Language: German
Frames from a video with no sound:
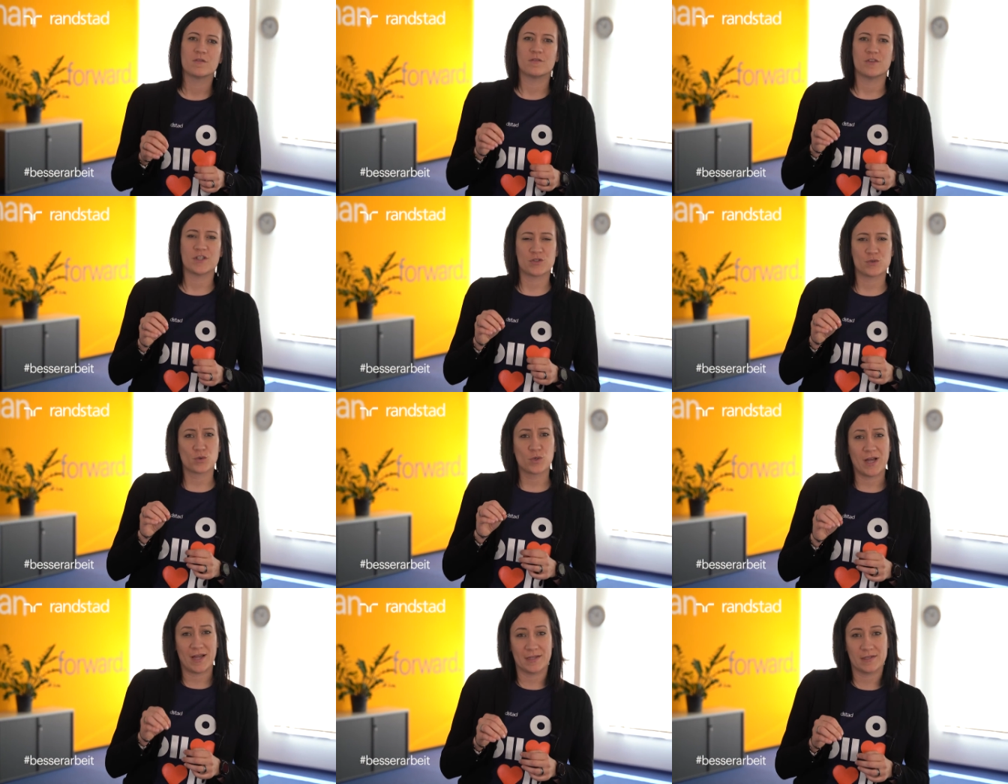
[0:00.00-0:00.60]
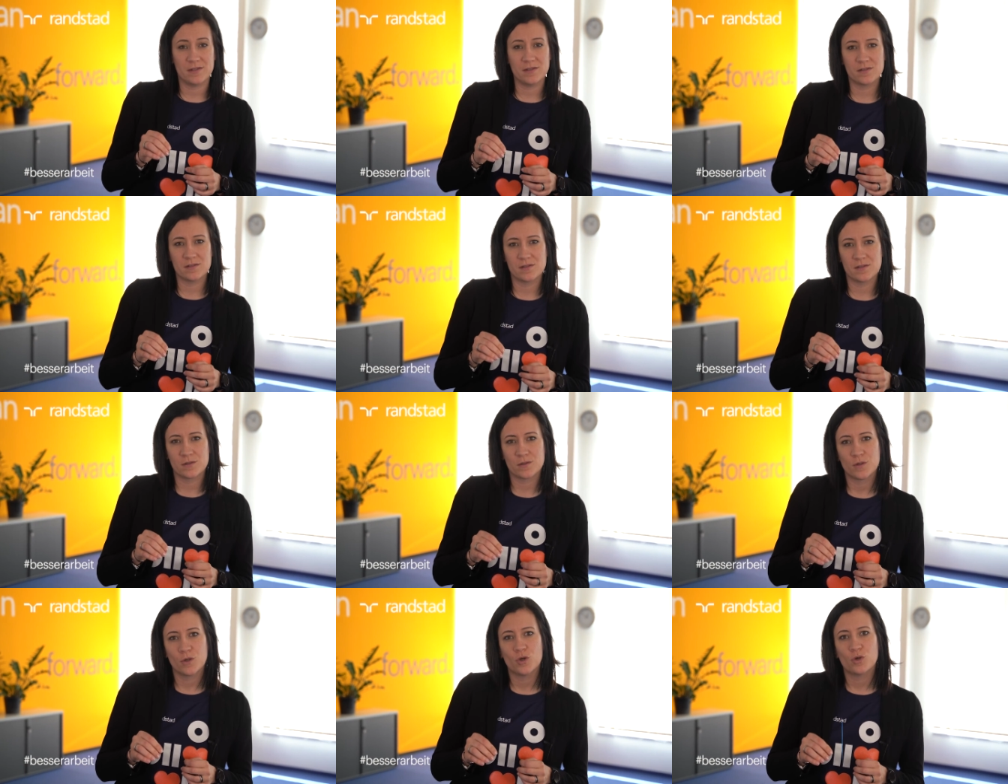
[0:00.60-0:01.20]
was du
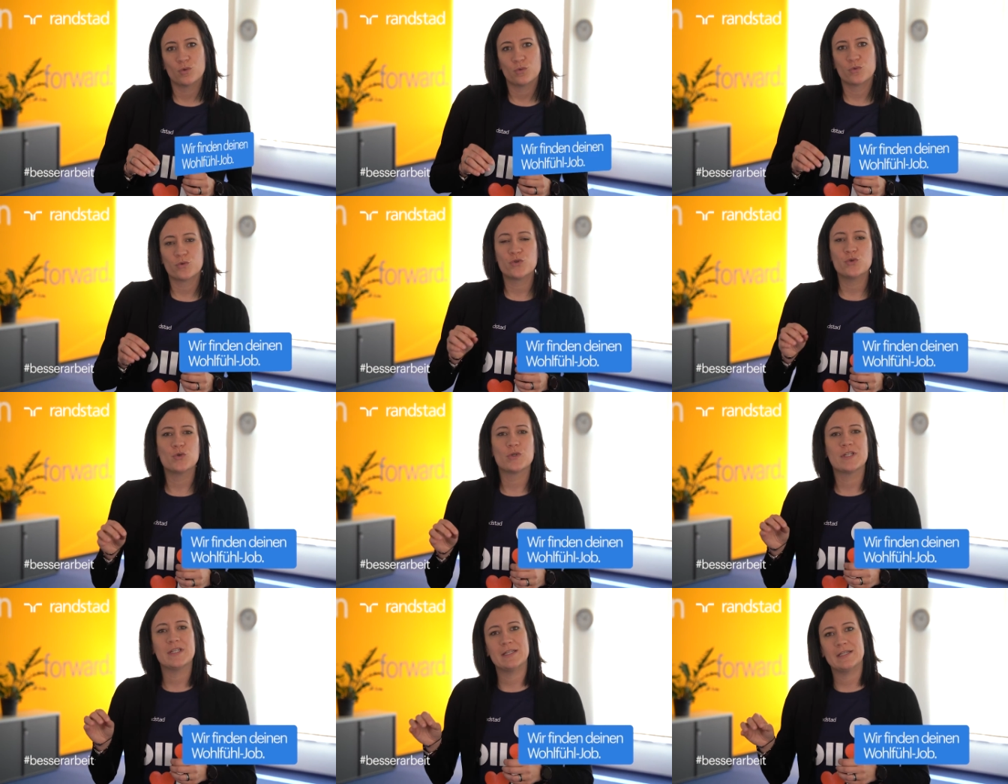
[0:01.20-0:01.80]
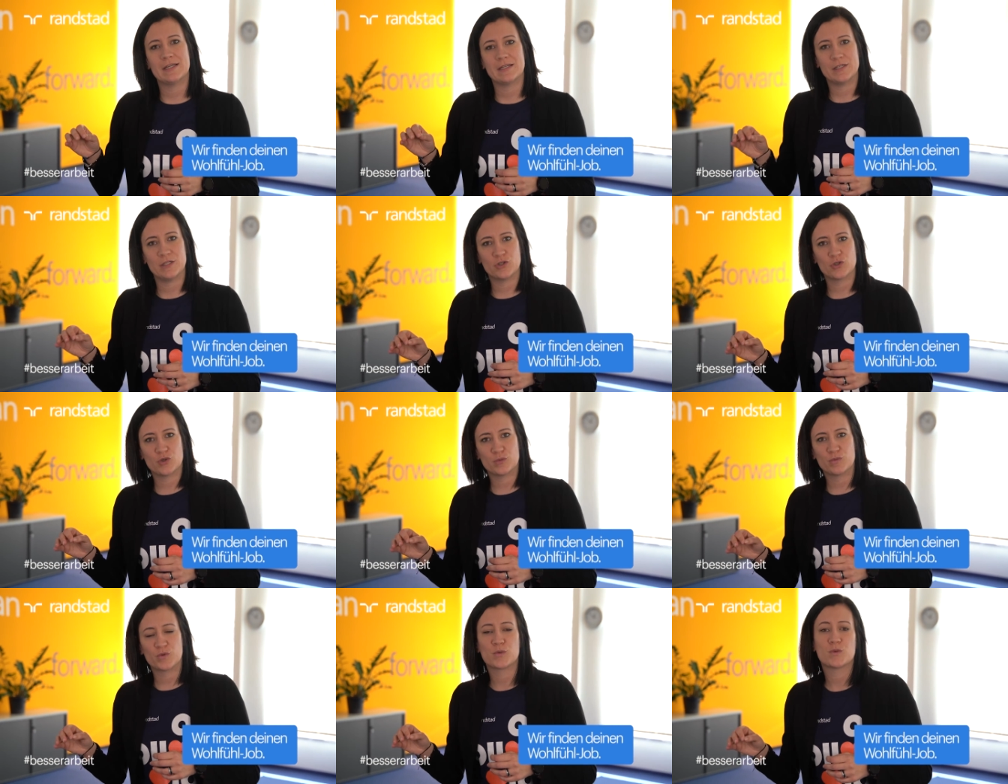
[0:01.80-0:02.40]
kannst und suchen dir dann den
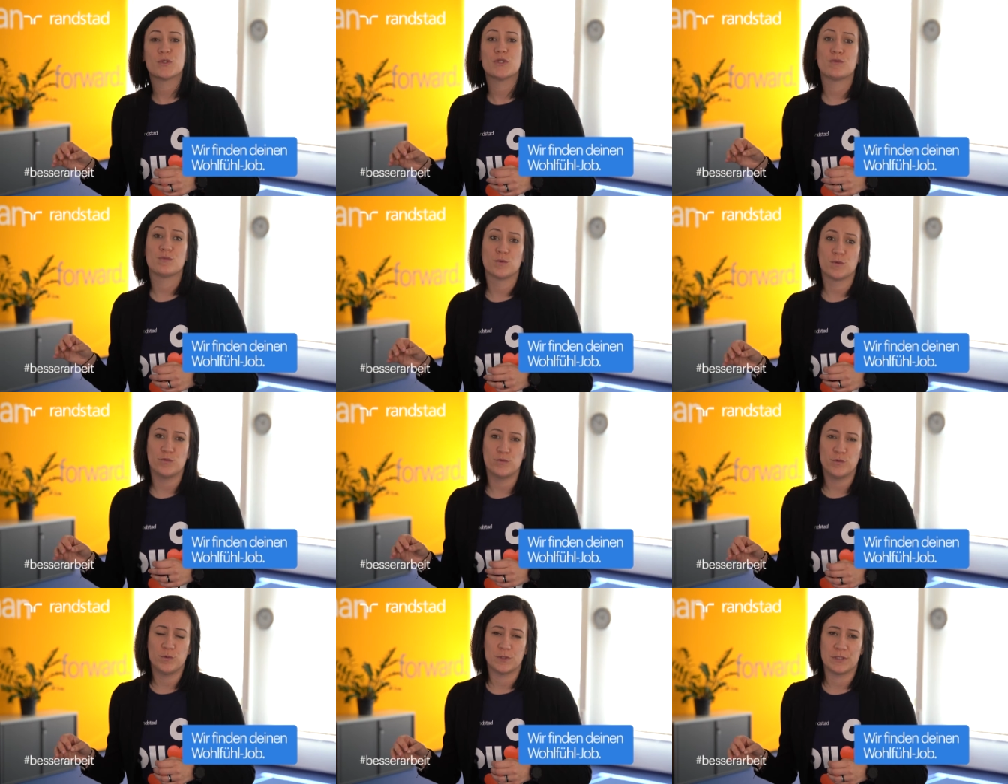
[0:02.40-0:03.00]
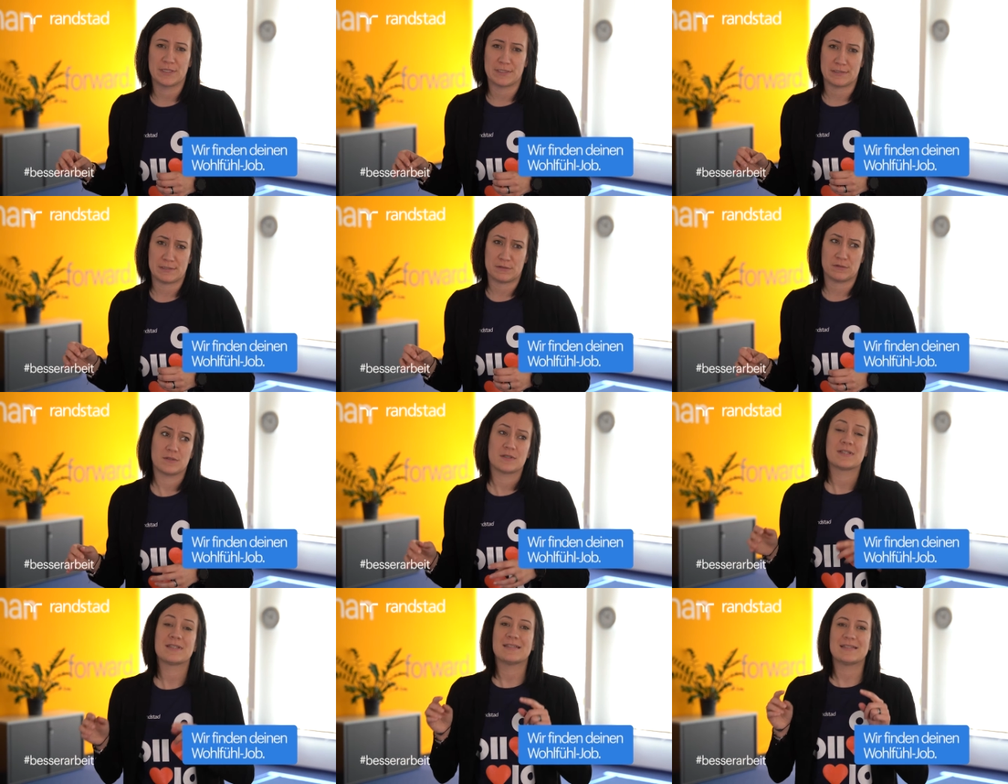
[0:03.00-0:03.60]
Job, wo du dich wohlfühlen kannst.
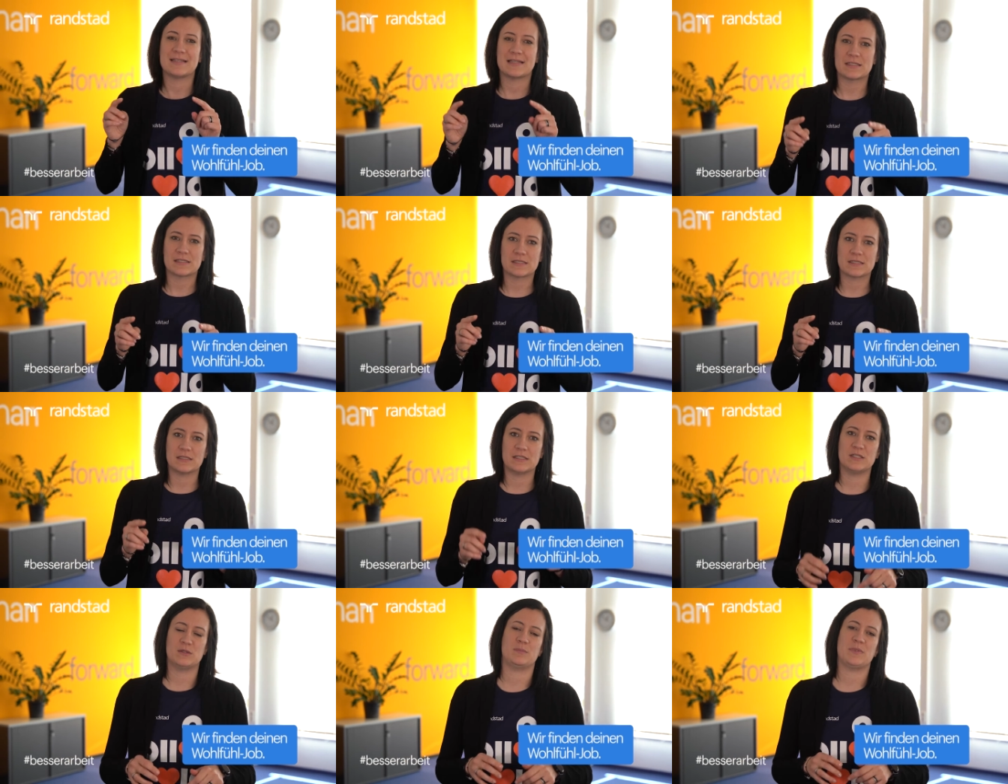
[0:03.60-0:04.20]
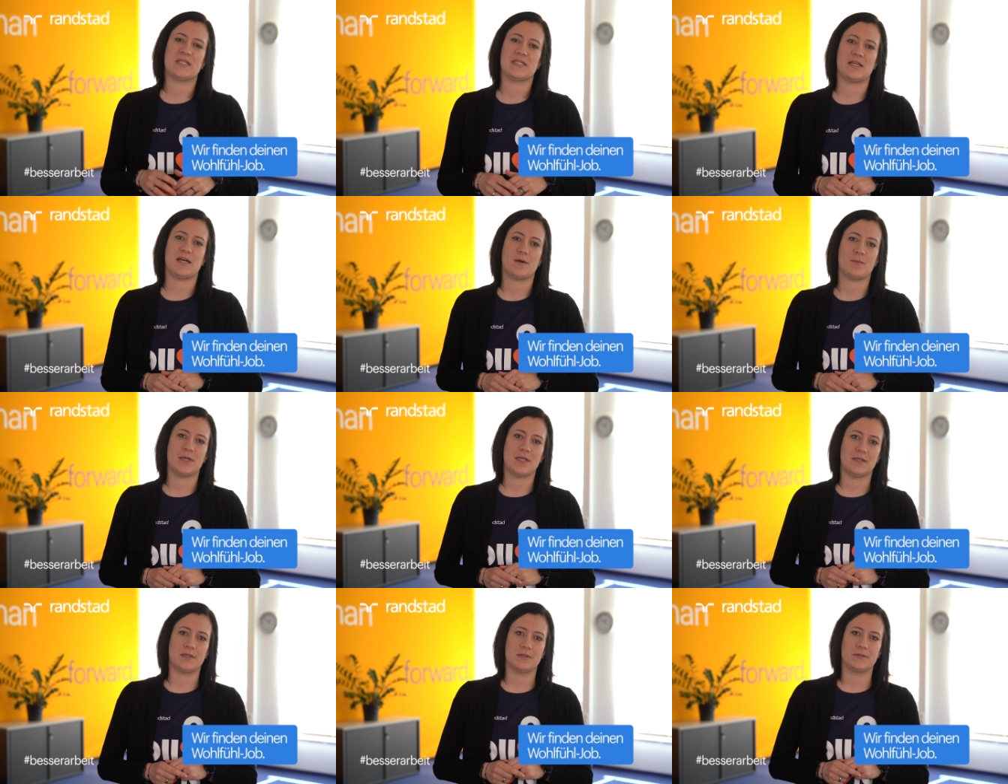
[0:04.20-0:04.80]
Das ist besser
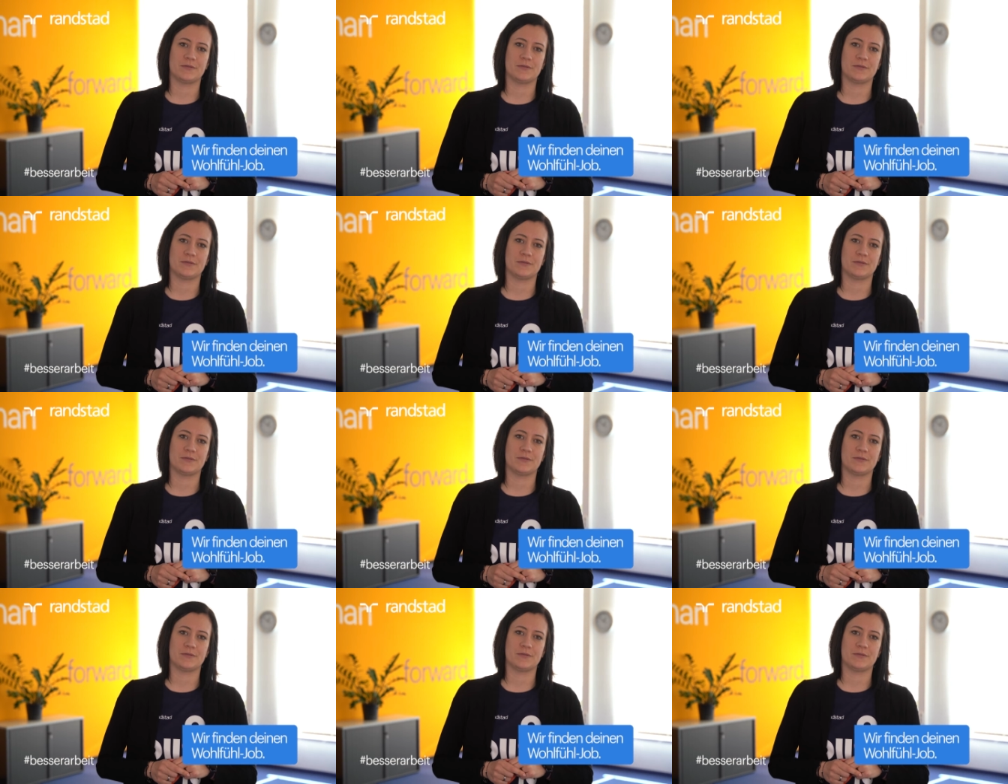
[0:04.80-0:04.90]
Arbeit.